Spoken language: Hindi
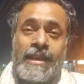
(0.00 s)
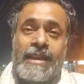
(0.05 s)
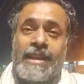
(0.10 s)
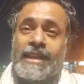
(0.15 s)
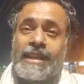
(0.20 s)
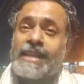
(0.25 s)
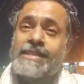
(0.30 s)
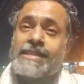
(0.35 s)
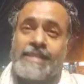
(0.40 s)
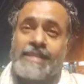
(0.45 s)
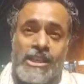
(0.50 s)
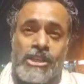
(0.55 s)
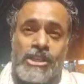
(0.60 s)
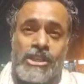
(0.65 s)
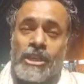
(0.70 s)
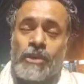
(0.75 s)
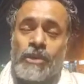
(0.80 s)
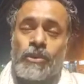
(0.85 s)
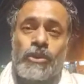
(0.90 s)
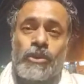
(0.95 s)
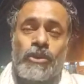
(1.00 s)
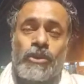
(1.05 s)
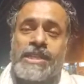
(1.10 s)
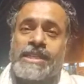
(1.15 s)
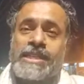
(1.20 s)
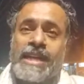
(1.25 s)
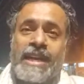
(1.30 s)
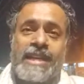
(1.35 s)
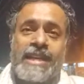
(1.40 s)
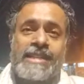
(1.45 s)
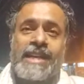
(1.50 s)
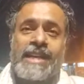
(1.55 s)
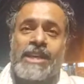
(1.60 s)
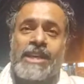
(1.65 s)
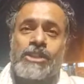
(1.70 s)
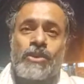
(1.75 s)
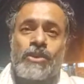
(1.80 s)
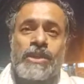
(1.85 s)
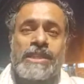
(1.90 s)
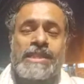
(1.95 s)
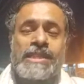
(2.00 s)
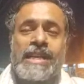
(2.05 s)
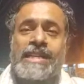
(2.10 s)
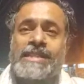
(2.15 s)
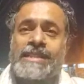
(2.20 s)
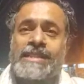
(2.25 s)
लेकिन सच कहूं तो ये साढ़े चार सौ किसान